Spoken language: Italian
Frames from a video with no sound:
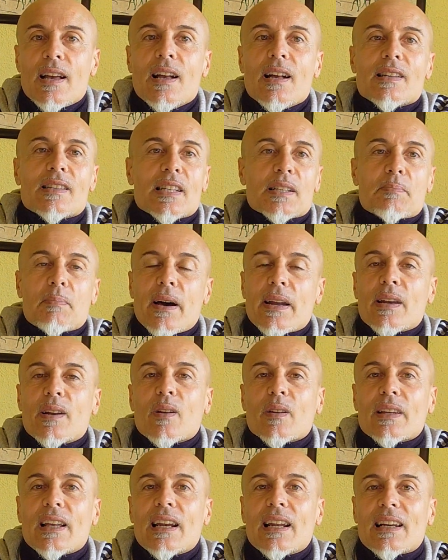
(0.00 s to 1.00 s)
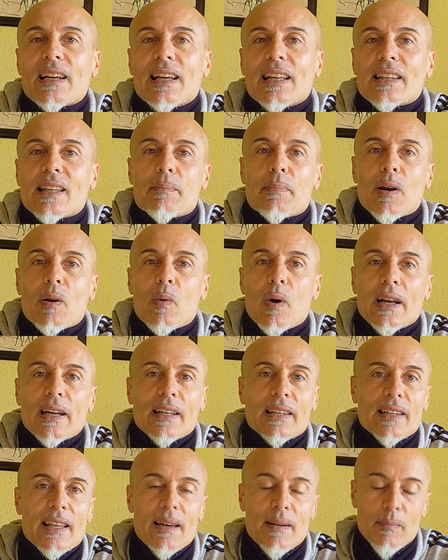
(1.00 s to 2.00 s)
se sparirò dalla rete per
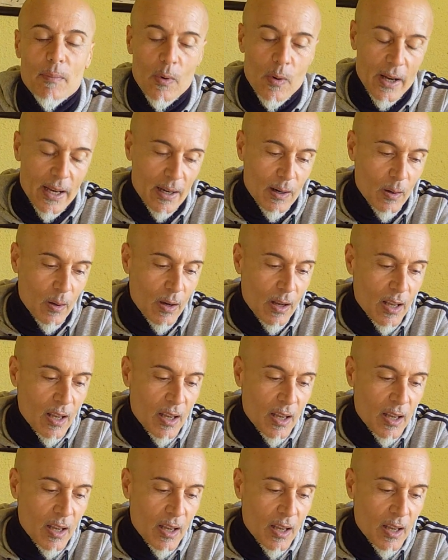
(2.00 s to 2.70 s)
qualche tempo, ecco.